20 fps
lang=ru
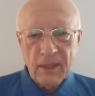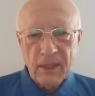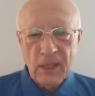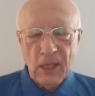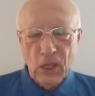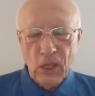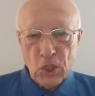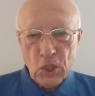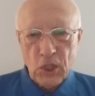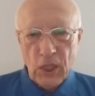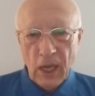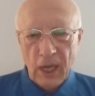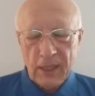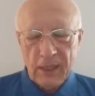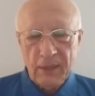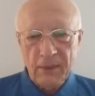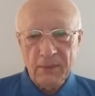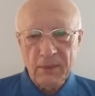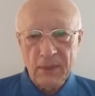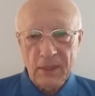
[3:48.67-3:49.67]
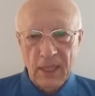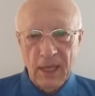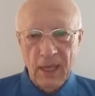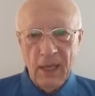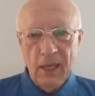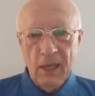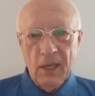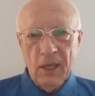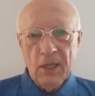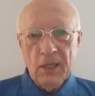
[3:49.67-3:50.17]
или Жданов,
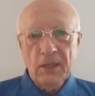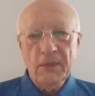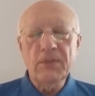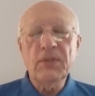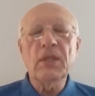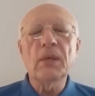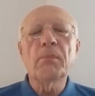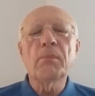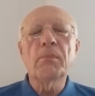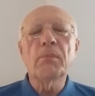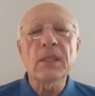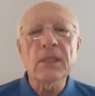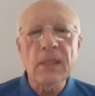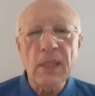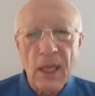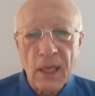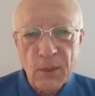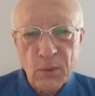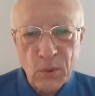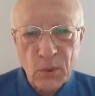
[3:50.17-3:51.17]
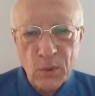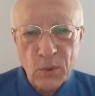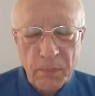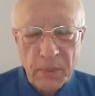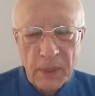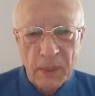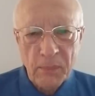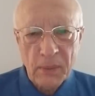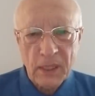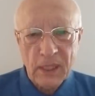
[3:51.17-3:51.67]
да? И все бросаются
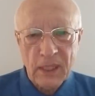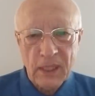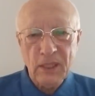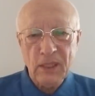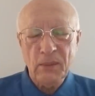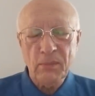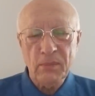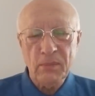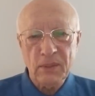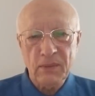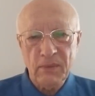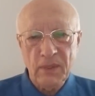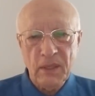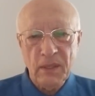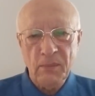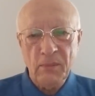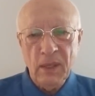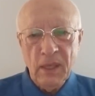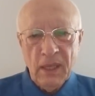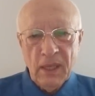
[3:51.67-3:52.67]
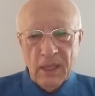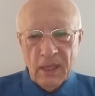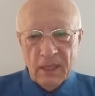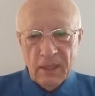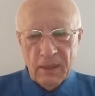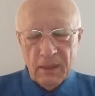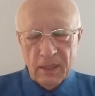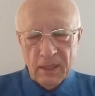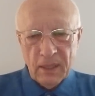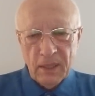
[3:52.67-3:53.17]
прямо к этим своим
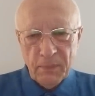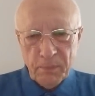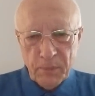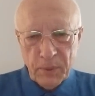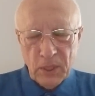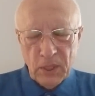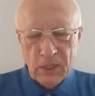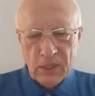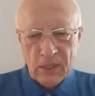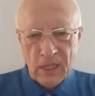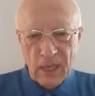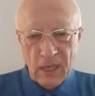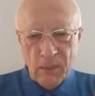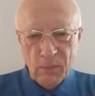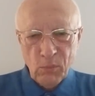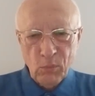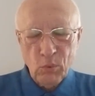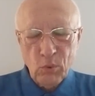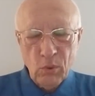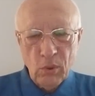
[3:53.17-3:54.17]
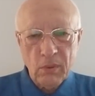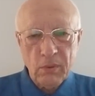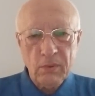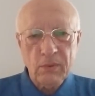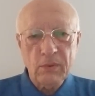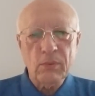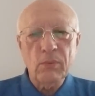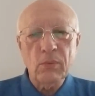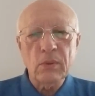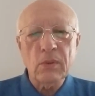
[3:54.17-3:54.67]
Э, пристроем удов,
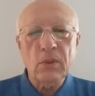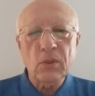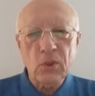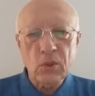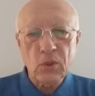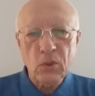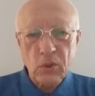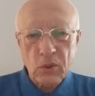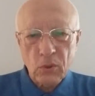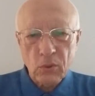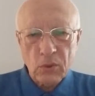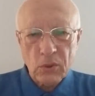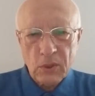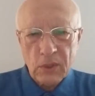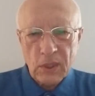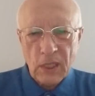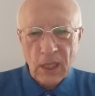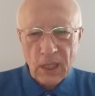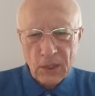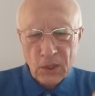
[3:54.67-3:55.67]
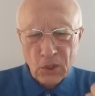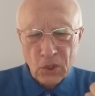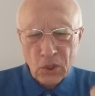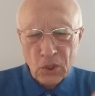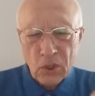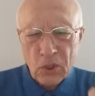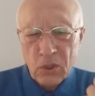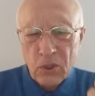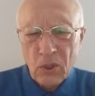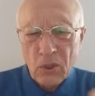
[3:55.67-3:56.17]
смотрят, что же он скажет,
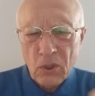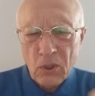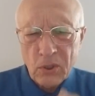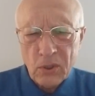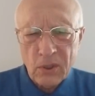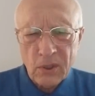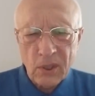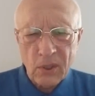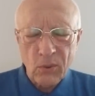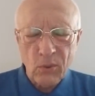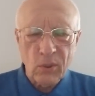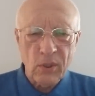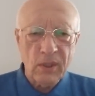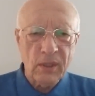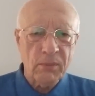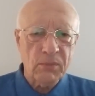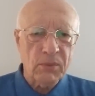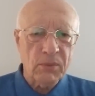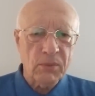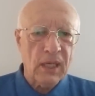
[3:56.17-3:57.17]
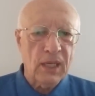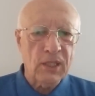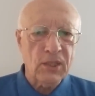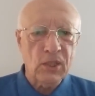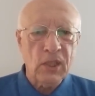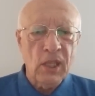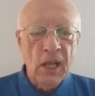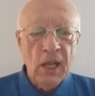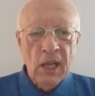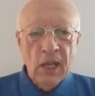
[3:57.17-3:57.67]
что же он такое нам
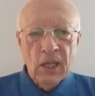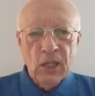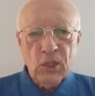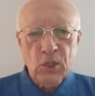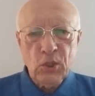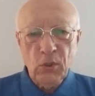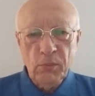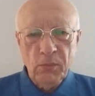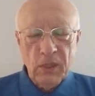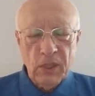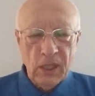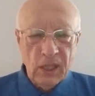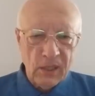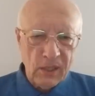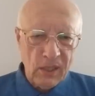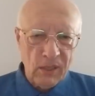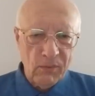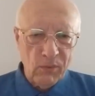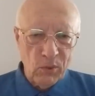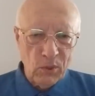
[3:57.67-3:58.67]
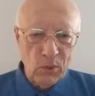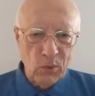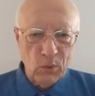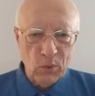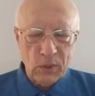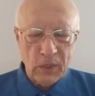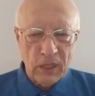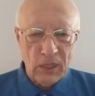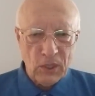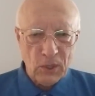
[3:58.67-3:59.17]
скажет, чего мы ни от кого не
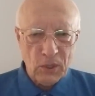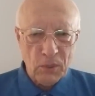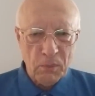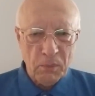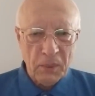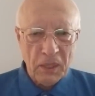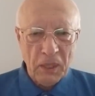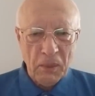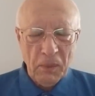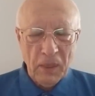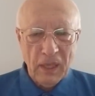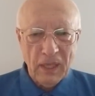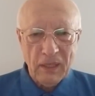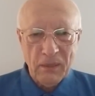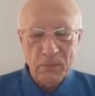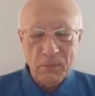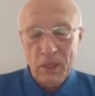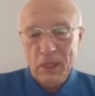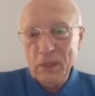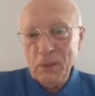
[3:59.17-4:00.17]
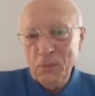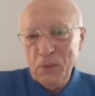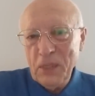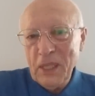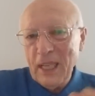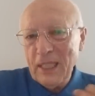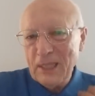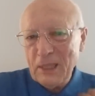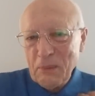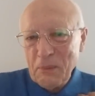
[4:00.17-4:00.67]
услышим, понимаете? Поэтому
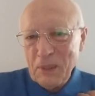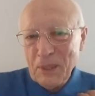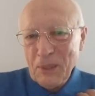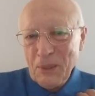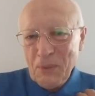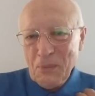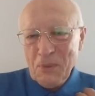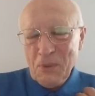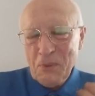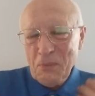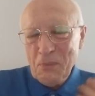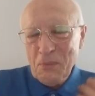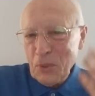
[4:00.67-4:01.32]
я себе думаю,